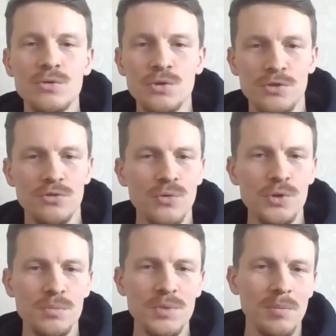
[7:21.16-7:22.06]
к
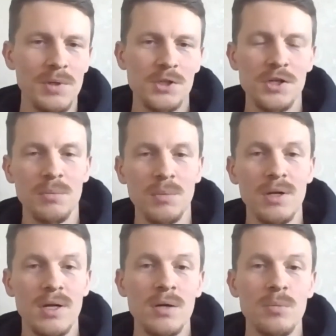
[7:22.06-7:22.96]
существующим там решениям
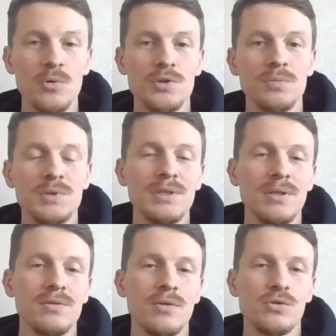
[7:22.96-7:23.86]
или как можно
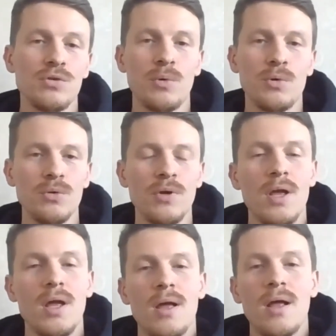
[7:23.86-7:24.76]
сделать вашу работу.
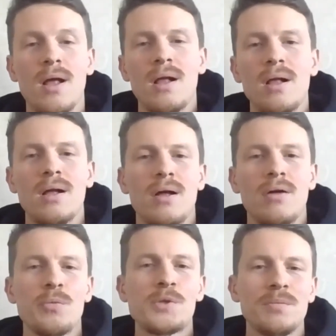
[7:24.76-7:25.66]

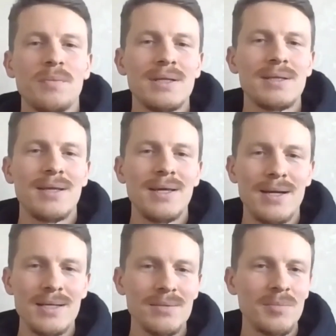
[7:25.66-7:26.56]
А, в общем, эдакий
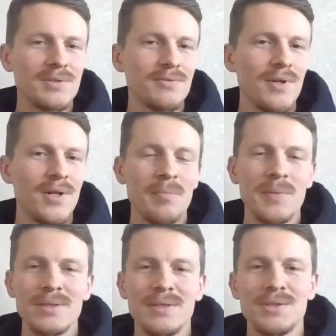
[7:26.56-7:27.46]
customer
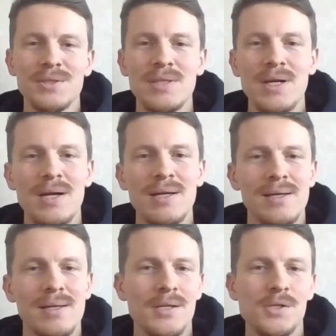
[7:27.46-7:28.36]
development начался,
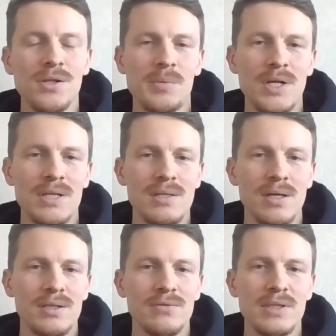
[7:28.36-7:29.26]
я начал общаться
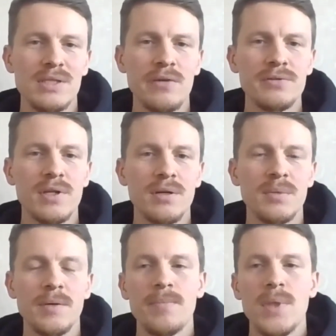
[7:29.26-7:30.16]
активно с
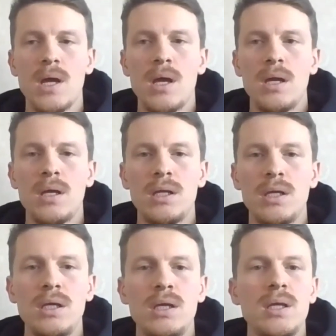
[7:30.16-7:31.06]
авторами
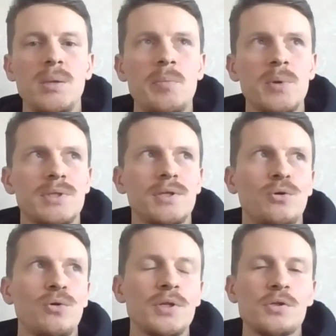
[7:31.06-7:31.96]
и
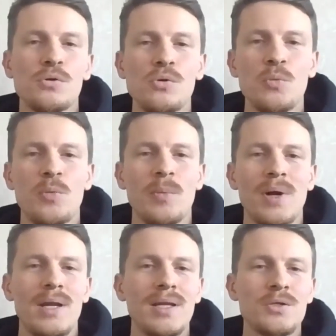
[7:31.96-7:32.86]
потихонечку,
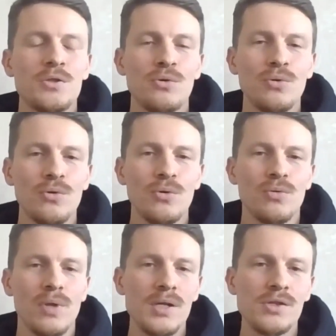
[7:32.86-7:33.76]
помаленечку
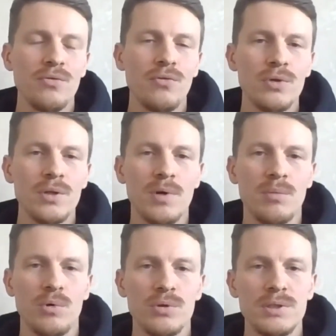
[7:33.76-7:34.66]
начал фоном
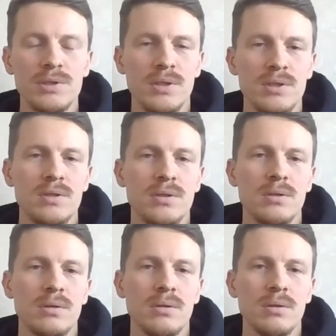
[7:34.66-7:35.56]
работать над
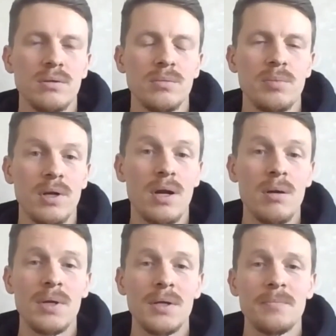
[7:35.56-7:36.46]

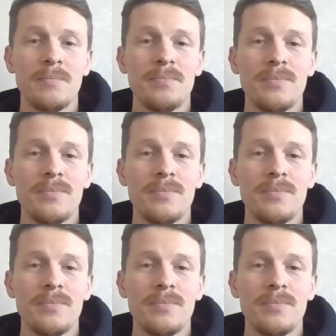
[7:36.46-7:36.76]
программой,